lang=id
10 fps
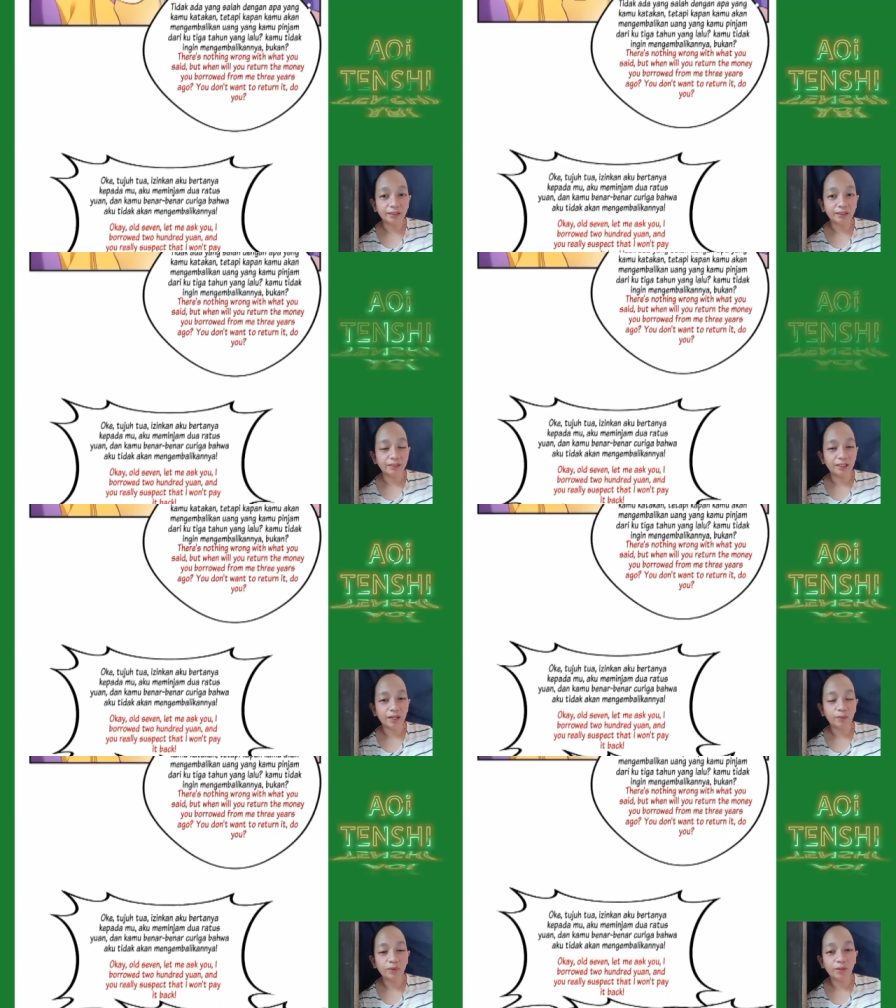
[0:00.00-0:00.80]
Katanya,
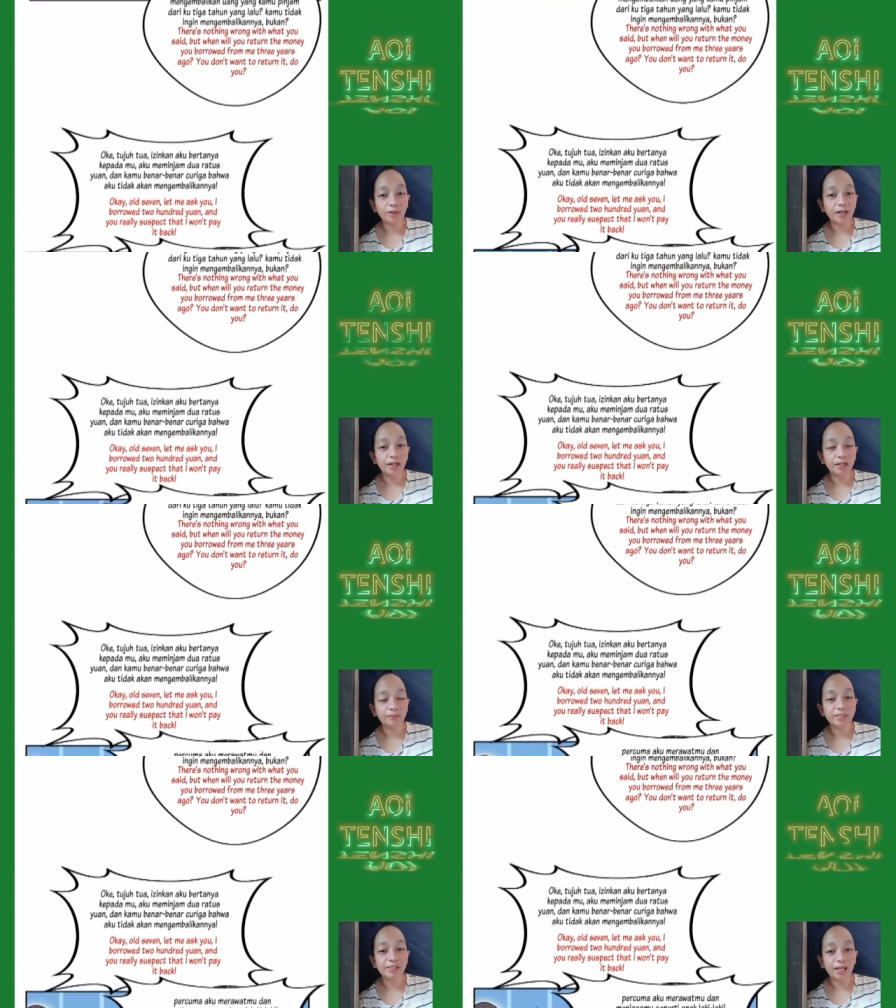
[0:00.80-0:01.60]
kamu gak bakalan
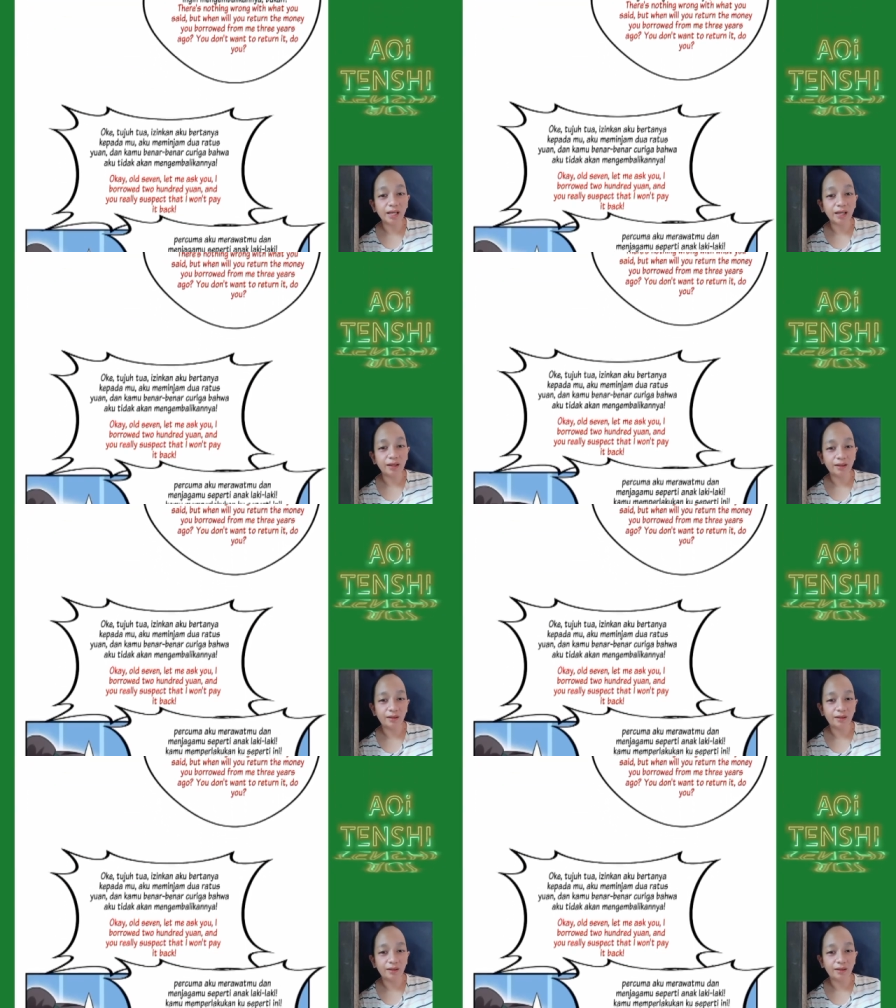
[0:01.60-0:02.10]
bisa,